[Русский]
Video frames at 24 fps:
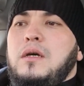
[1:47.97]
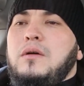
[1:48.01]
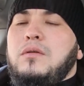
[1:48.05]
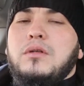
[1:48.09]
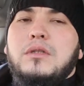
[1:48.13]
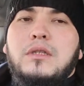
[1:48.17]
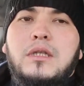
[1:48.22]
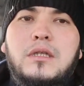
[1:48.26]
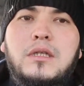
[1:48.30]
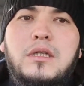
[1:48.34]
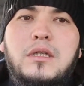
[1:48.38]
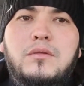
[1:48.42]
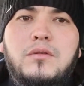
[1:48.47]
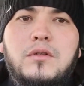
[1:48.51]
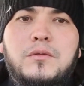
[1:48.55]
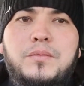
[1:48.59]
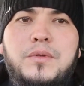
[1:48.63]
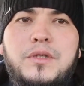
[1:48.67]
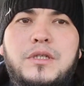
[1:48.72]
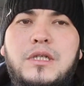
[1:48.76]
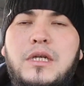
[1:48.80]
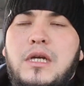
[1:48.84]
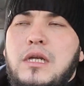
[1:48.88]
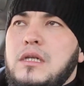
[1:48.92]
Вот такие вот
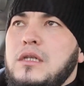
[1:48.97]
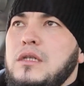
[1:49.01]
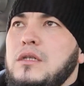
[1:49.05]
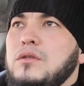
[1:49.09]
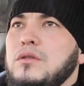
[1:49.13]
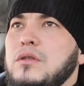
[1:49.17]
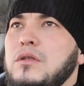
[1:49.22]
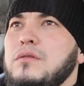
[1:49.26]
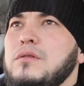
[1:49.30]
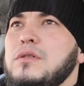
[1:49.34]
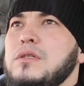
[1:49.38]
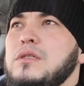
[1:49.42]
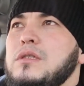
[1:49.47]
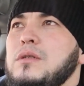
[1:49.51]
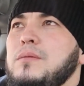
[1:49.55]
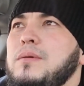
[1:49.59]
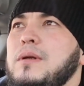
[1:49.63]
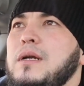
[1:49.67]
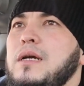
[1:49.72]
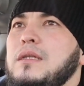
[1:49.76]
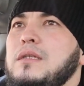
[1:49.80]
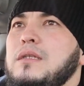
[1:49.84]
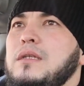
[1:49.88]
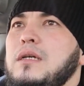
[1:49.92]
печальные новости,
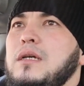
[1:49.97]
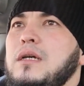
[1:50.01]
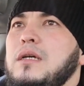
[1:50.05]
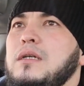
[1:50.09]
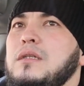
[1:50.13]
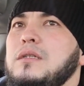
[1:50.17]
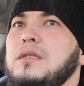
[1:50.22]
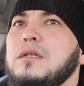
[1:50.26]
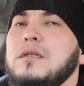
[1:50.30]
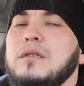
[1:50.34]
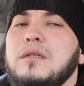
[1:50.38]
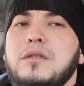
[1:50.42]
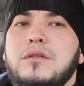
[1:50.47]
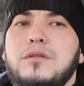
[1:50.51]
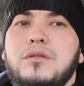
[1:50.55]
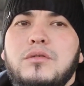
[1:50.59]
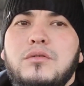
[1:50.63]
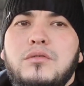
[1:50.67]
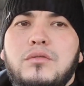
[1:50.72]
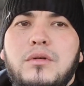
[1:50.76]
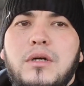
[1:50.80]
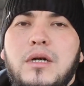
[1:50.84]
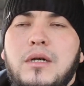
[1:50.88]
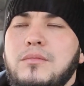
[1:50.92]
братья.
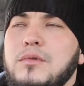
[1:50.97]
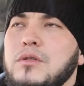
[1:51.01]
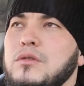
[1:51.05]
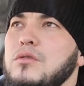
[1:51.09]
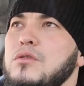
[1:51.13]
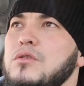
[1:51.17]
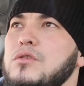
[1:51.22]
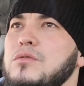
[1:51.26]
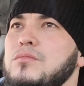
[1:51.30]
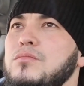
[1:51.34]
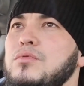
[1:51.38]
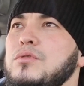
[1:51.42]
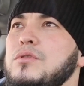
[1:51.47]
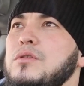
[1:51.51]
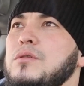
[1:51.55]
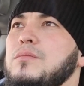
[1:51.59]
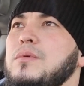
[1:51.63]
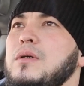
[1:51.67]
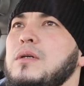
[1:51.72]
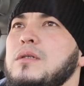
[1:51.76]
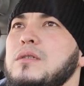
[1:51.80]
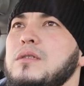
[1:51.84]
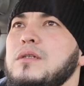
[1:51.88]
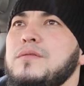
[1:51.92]
Делайте дуа, мы тоже
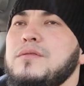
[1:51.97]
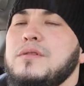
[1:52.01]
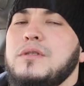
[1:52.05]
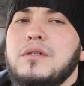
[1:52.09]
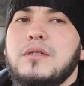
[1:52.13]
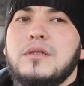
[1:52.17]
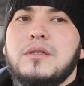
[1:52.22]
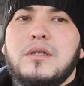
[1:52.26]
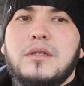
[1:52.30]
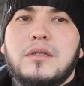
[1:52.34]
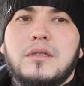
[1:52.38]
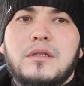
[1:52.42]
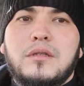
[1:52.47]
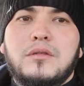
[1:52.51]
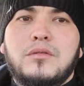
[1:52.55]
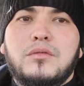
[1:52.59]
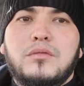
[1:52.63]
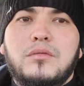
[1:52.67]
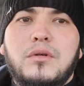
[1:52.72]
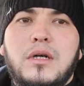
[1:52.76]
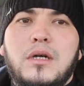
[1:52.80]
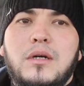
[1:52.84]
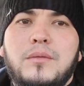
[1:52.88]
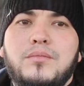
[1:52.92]
будем за всех делать
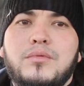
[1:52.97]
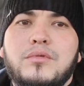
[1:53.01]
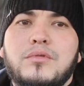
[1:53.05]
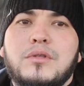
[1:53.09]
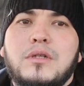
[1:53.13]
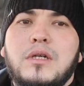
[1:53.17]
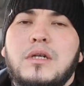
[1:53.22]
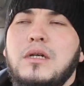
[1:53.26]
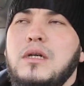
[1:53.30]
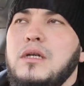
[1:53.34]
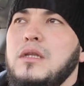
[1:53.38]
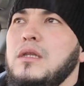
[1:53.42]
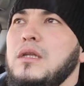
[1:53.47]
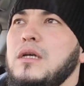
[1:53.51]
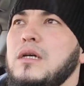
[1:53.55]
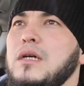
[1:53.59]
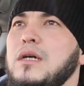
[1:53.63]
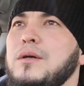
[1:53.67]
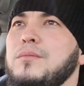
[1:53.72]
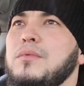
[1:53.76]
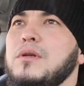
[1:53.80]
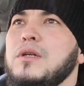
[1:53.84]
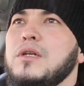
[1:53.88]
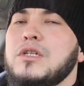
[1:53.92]
дуа. Пускай Аллах
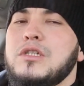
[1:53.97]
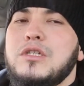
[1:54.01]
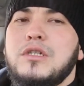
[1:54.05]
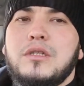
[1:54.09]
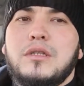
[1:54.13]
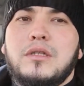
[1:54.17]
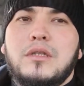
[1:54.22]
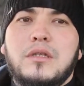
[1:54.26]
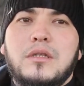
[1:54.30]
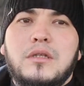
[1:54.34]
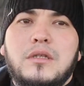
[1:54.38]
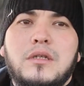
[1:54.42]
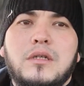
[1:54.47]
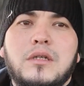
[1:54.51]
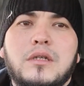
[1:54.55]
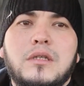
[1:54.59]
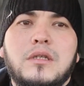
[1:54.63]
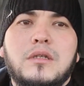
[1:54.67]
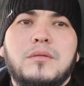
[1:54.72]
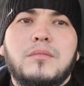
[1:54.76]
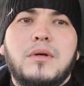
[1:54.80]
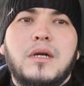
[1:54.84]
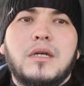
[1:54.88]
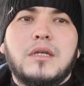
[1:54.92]
облегчит э, их
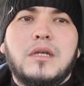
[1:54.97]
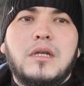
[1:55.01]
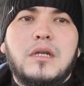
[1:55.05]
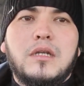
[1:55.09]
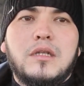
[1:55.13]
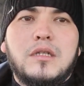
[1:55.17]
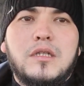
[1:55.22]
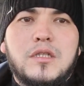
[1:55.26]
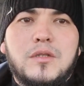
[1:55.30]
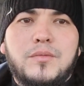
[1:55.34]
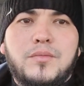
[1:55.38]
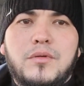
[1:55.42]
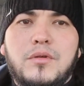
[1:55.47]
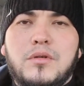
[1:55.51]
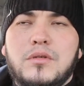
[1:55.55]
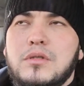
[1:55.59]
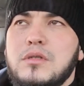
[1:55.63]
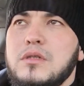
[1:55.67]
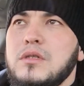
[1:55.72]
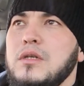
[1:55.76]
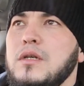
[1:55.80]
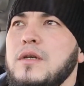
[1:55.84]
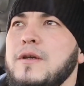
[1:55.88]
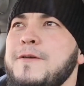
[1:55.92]
могильные
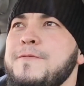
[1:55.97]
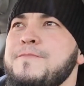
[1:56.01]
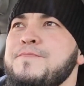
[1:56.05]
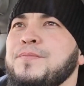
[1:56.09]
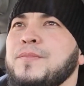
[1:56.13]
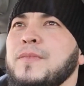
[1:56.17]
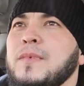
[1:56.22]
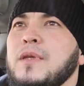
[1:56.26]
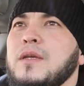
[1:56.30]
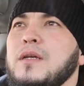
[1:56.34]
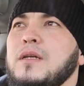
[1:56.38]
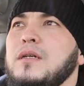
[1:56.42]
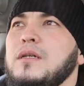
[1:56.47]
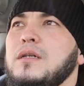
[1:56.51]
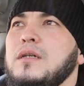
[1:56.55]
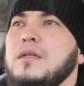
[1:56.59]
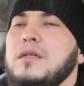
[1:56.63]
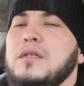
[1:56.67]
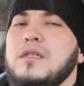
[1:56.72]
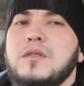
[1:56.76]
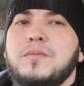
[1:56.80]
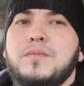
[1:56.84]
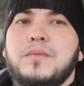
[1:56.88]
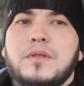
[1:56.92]
спросы,
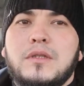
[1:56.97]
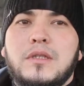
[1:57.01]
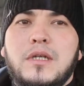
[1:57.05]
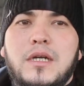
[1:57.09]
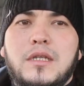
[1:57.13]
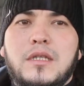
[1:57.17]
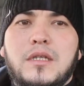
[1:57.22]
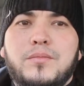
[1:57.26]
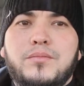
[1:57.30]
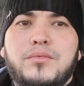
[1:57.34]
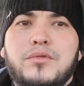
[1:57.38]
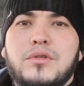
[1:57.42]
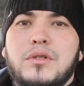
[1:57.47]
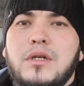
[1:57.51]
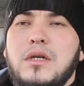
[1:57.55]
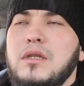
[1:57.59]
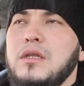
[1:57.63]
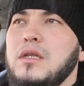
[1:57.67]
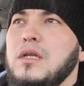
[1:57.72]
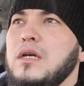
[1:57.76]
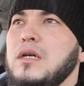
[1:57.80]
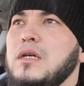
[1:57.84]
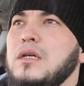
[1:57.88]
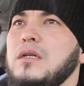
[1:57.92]
э, испытания. Пусть
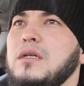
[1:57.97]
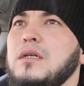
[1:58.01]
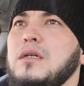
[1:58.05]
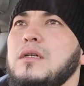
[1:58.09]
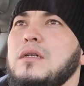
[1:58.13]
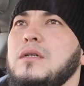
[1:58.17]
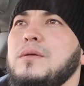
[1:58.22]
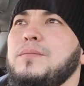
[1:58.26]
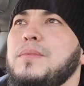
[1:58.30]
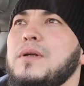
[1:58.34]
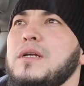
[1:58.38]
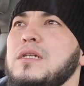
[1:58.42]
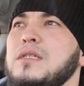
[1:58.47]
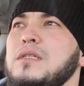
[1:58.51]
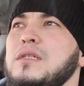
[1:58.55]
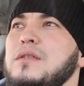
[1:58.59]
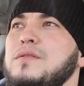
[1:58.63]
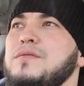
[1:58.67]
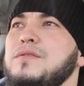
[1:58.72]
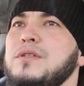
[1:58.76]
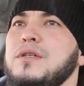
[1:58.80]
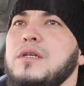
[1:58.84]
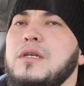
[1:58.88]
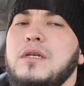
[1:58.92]
Аллах э,
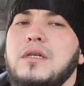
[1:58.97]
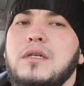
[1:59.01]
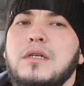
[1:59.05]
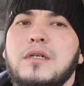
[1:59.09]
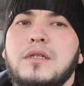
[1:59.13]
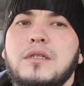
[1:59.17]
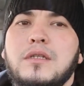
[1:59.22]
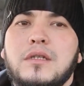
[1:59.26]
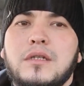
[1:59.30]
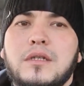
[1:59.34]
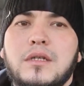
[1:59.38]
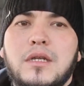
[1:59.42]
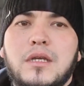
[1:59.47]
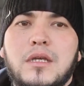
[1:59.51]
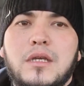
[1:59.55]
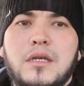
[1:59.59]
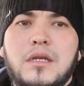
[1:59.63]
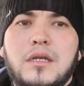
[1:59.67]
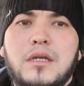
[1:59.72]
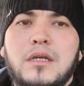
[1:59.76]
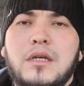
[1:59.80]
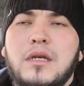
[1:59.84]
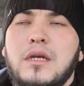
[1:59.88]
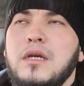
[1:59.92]
простит все их
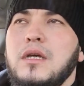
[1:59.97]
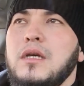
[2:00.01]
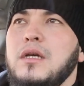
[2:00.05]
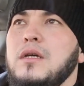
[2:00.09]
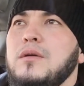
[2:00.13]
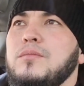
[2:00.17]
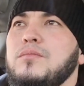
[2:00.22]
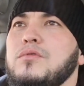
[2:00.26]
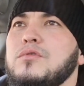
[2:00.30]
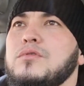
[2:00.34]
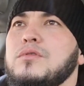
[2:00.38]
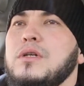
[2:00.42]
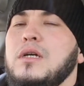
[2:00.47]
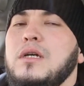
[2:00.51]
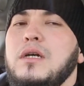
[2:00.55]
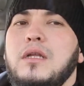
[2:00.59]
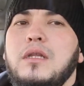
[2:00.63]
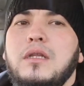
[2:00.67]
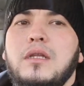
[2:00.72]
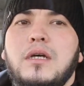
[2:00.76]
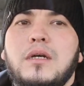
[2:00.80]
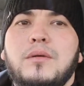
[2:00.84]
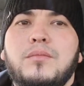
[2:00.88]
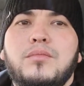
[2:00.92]
грехи. Пускай
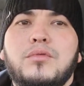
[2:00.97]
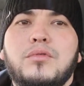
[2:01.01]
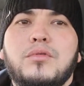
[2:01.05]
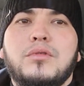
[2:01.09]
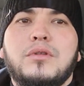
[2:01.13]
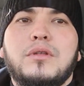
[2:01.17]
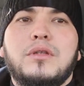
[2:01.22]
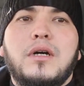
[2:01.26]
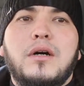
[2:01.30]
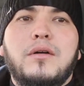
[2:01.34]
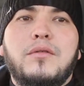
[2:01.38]
Аллах будет